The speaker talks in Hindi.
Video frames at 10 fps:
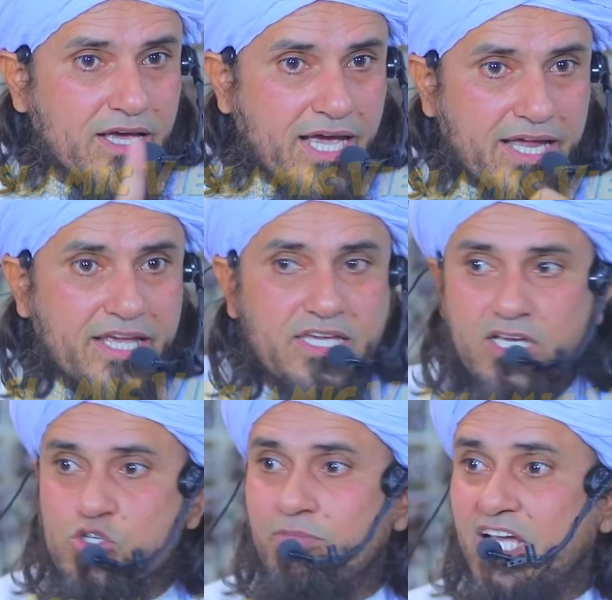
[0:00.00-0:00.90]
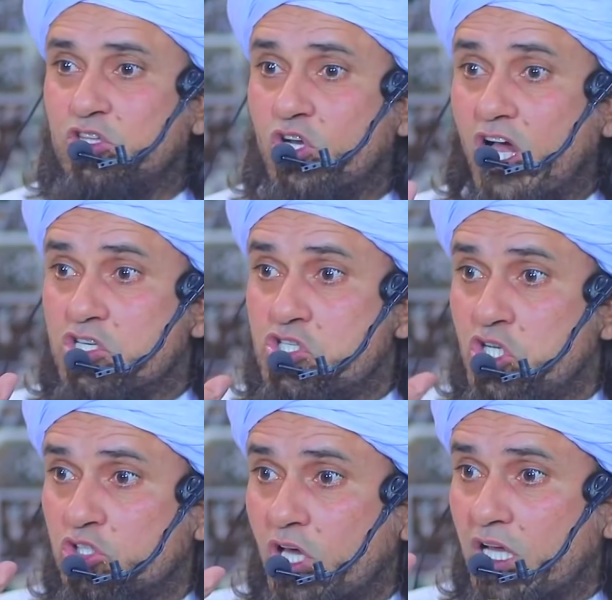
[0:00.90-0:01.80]
है नहीं ये जो मैं इतना
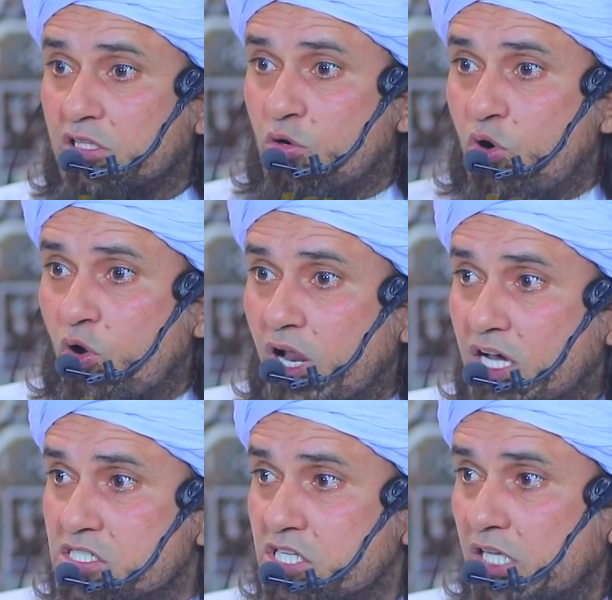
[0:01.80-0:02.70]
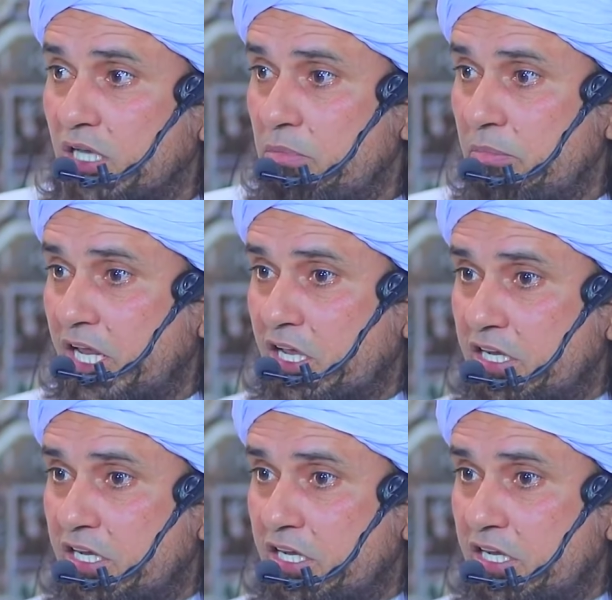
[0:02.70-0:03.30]
चीखता रहता हूँ औलाद ज़्यादा अभी मैंने